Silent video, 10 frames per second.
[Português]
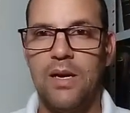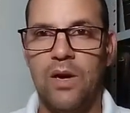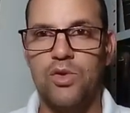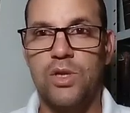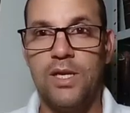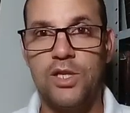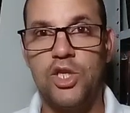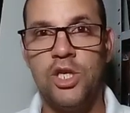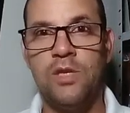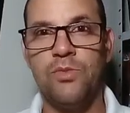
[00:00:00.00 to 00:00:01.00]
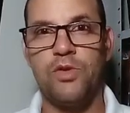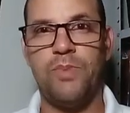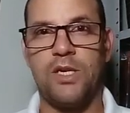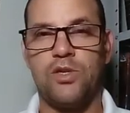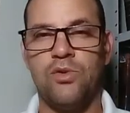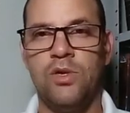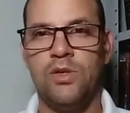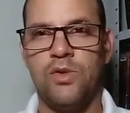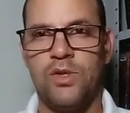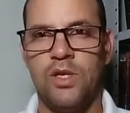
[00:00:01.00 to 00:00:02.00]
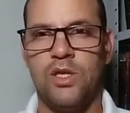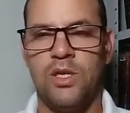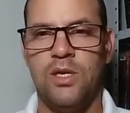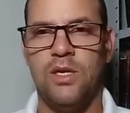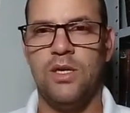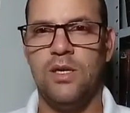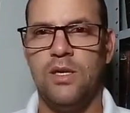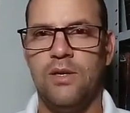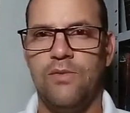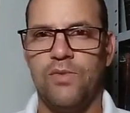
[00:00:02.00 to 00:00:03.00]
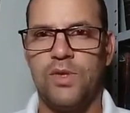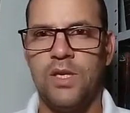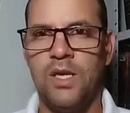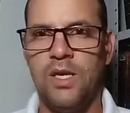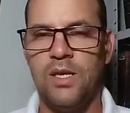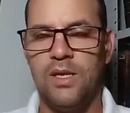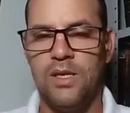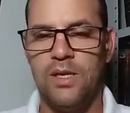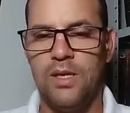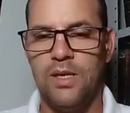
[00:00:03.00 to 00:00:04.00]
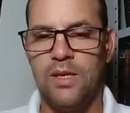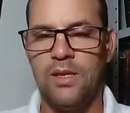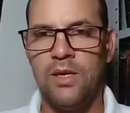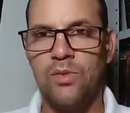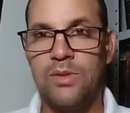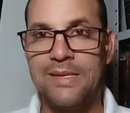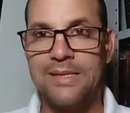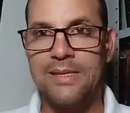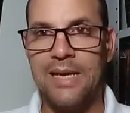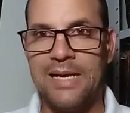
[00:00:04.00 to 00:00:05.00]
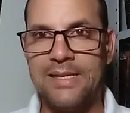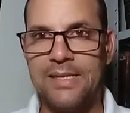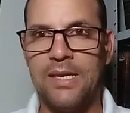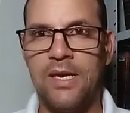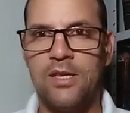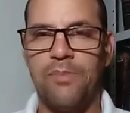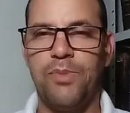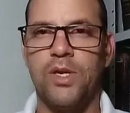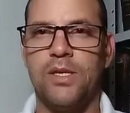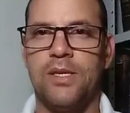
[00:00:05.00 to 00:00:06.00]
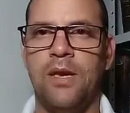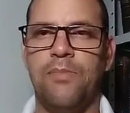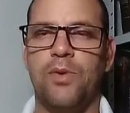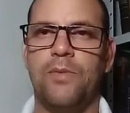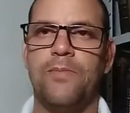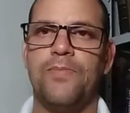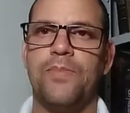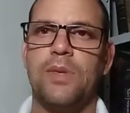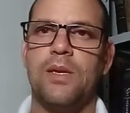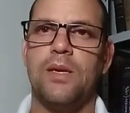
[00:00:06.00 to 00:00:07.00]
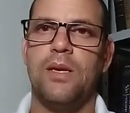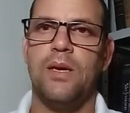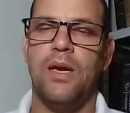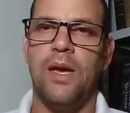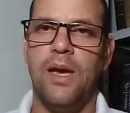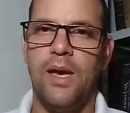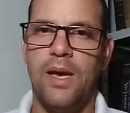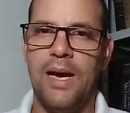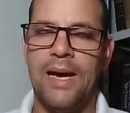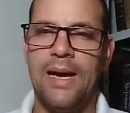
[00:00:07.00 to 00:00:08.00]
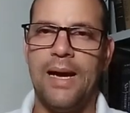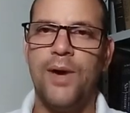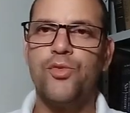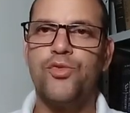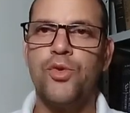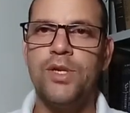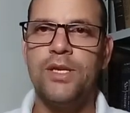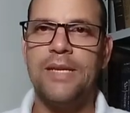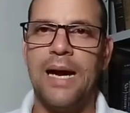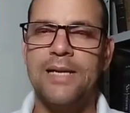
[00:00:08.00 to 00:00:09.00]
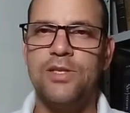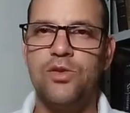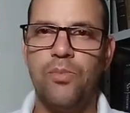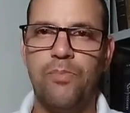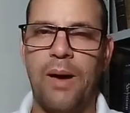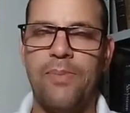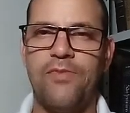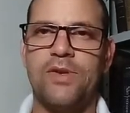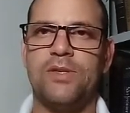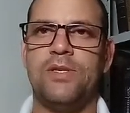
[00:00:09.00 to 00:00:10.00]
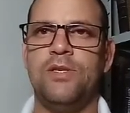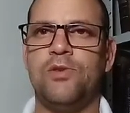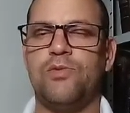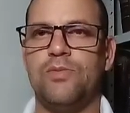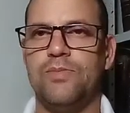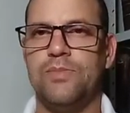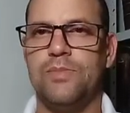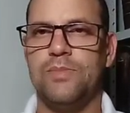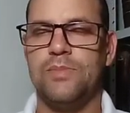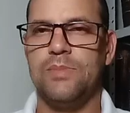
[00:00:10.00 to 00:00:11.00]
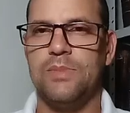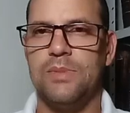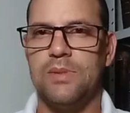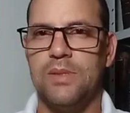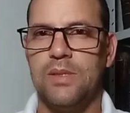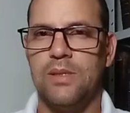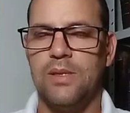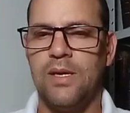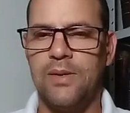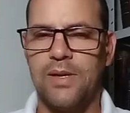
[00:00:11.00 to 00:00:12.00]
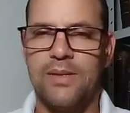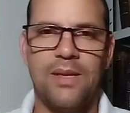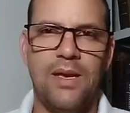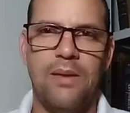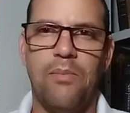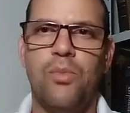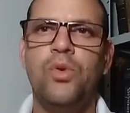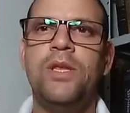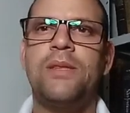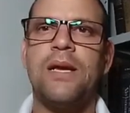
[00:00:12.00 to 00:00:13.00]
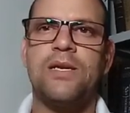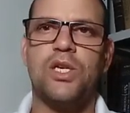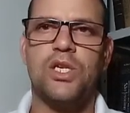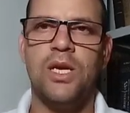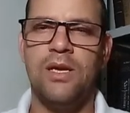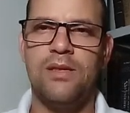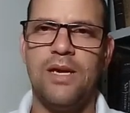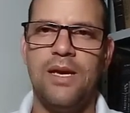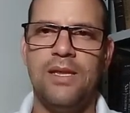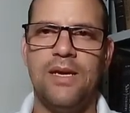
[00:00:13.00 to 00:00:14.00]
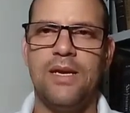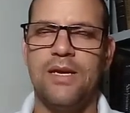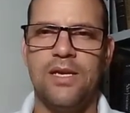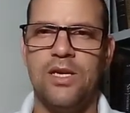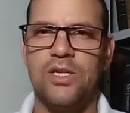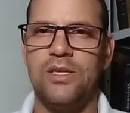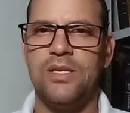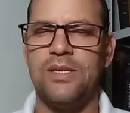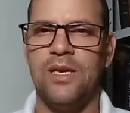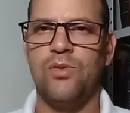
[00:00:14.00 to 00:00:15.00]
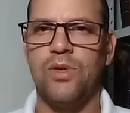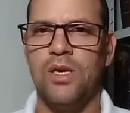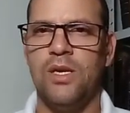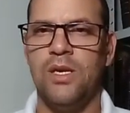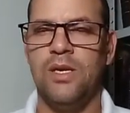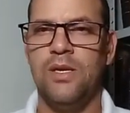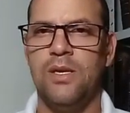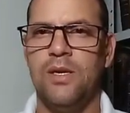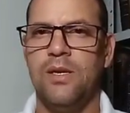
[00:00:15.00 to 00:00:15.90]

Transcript: aos legítimos pastores, ou seja, você não aceita, por exemplo, é, a autoridade do Papa Francisco, né, que tem muita gente aí na igreja dizendo que